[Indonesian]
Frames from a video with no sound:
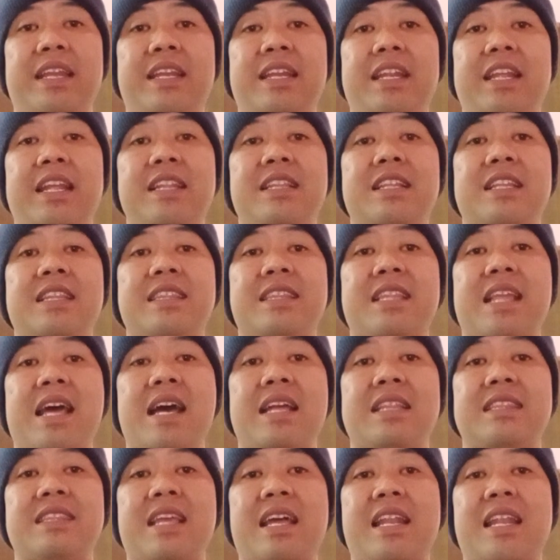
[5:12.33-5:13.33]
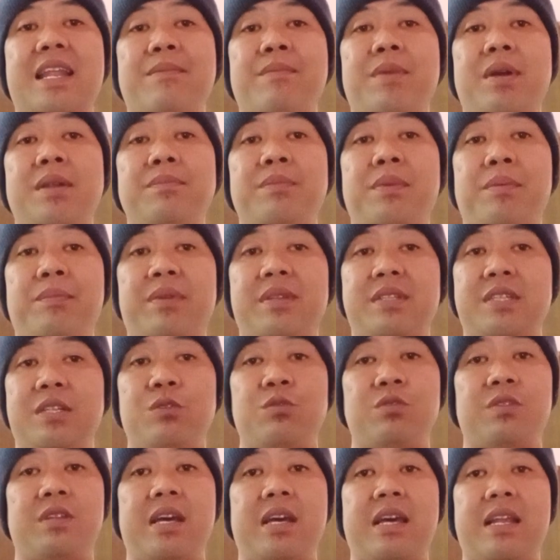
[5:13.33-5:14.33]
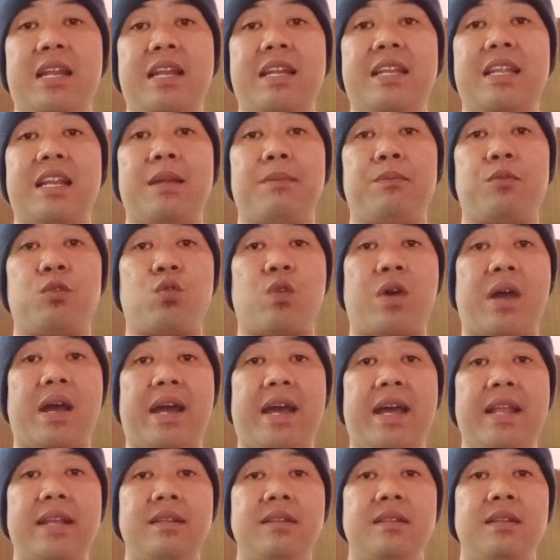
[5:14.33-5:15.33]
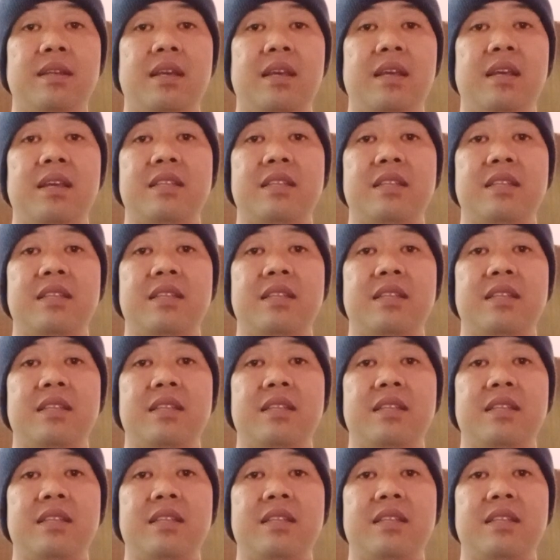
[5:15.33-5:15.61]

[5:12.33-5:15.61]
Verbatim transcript: ini tentang tanaman pembersih udara dalam ruangan.